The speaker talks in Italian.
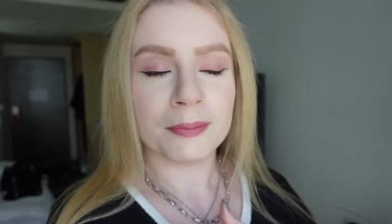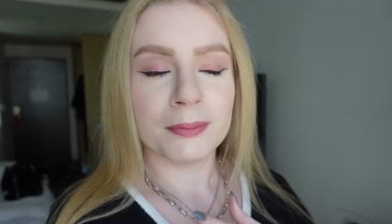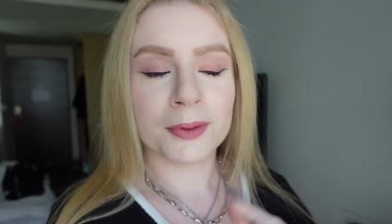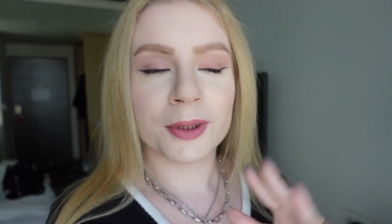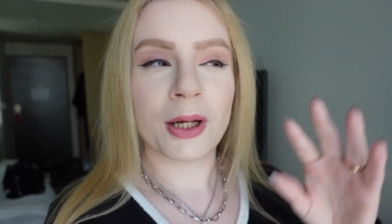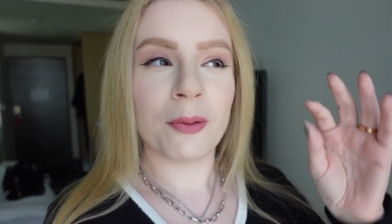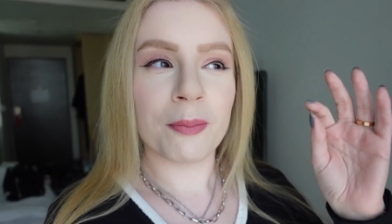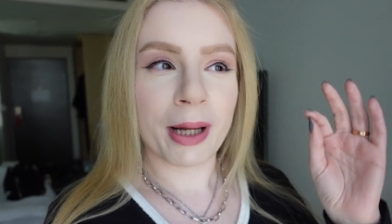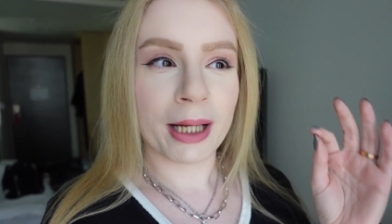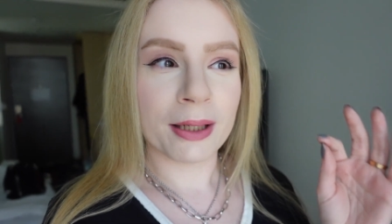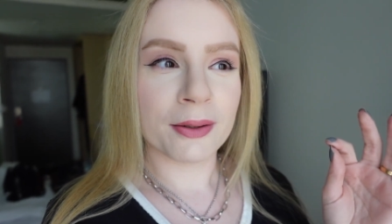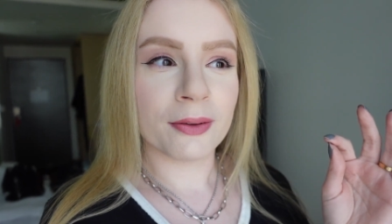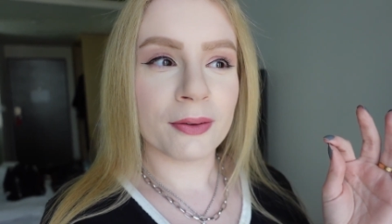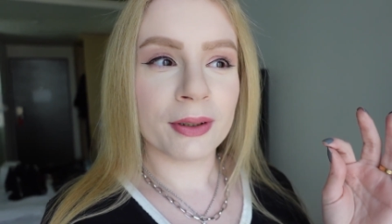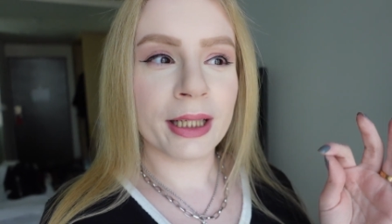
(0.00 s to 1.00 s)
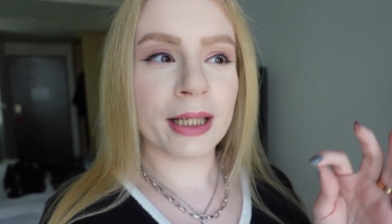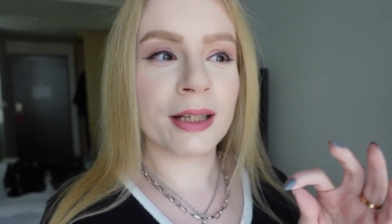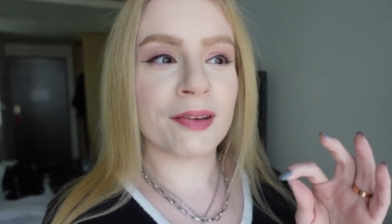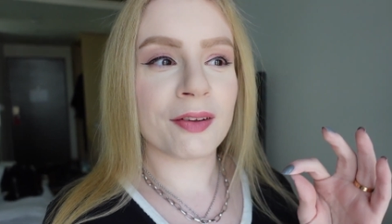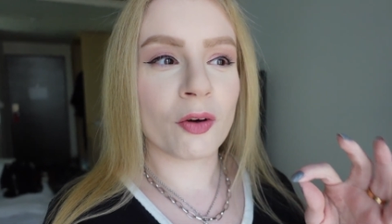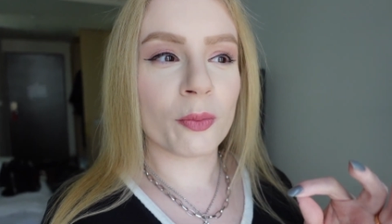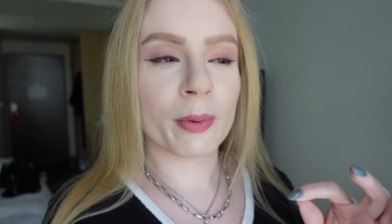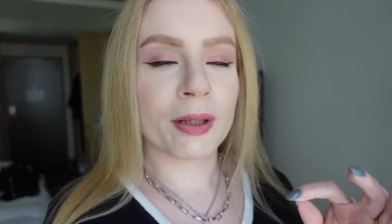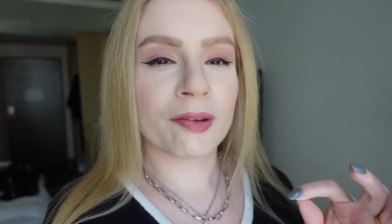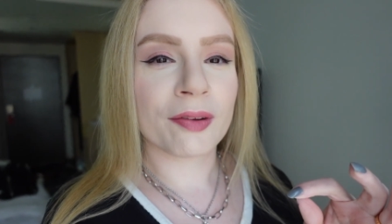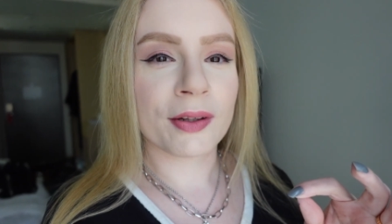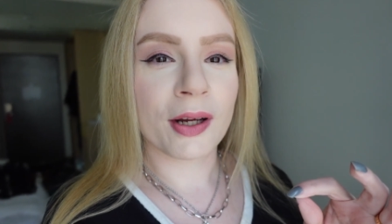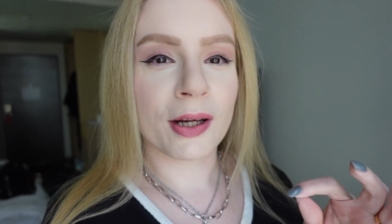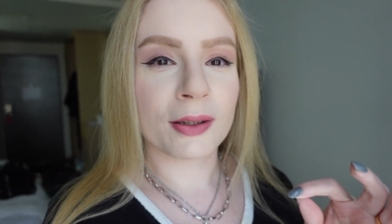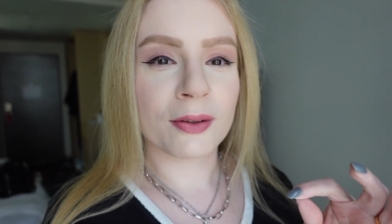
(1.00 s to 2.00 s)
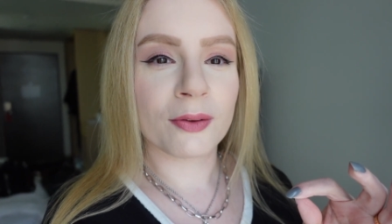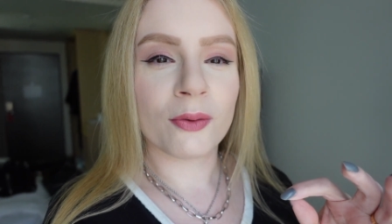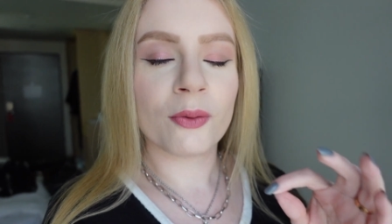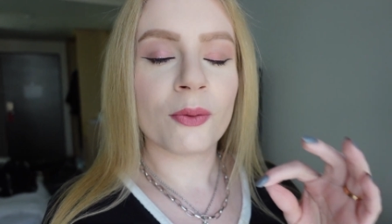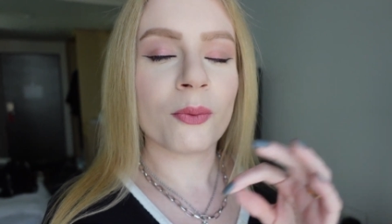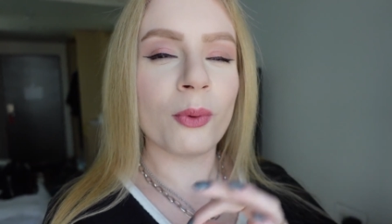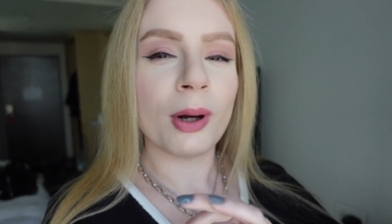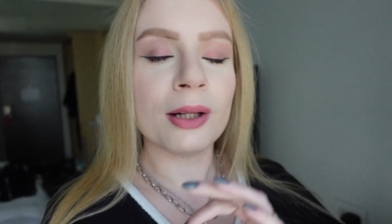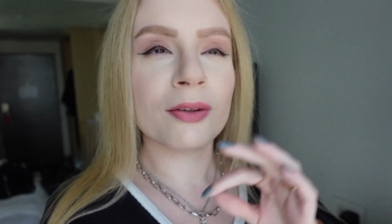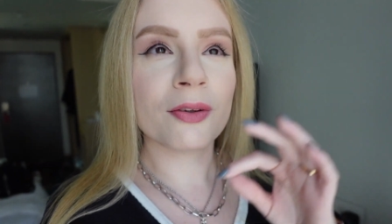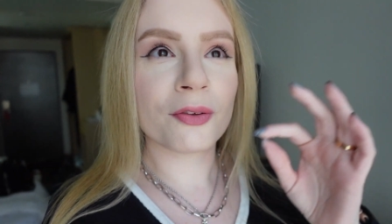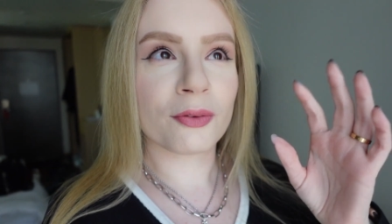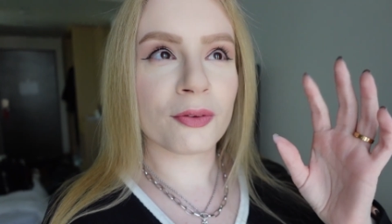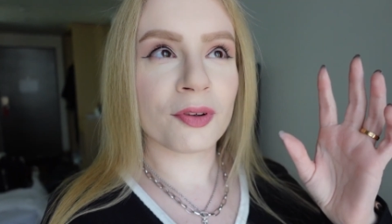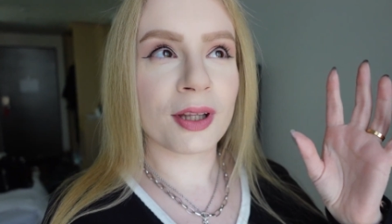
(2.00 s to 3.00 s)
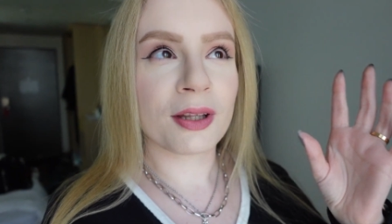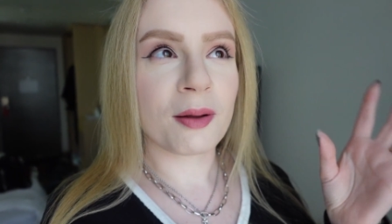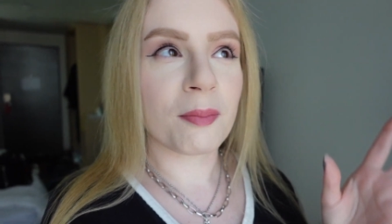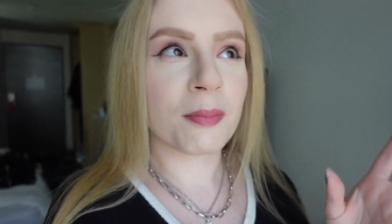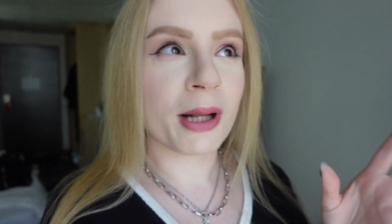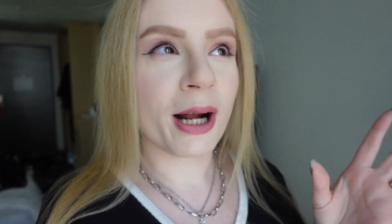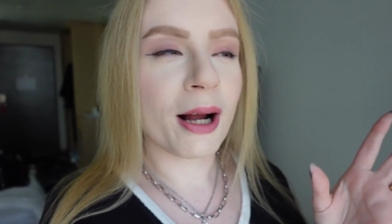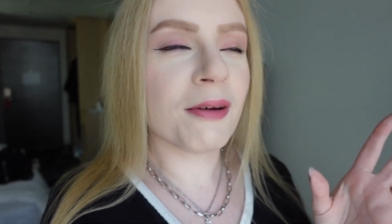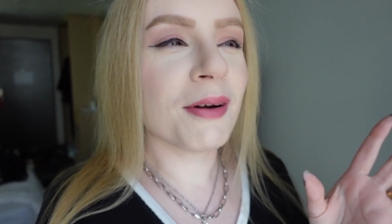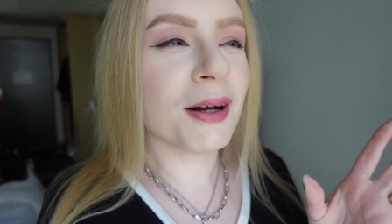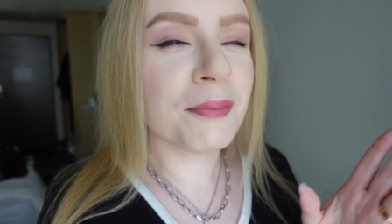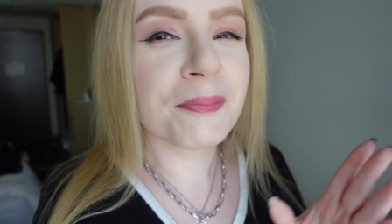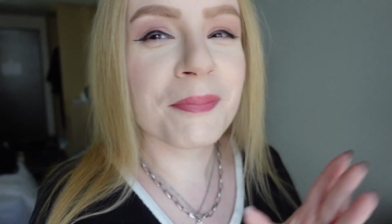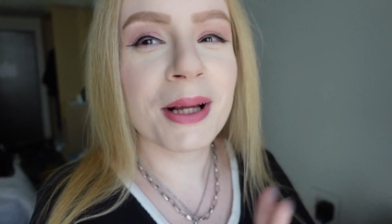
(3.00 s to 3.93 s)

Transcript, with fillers: cioè o meglio ieri stavo pensando quanto sono stata brava